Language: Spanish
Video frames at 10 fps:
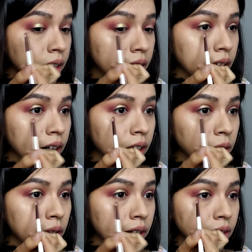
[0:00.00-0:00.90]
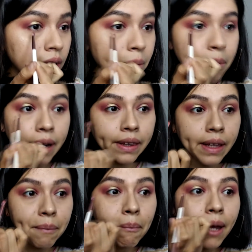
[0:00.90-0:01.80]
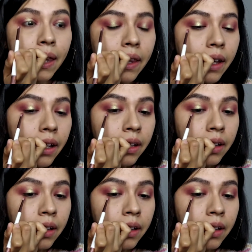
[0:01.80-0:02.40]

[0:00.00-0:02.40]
dejando libre la parte media.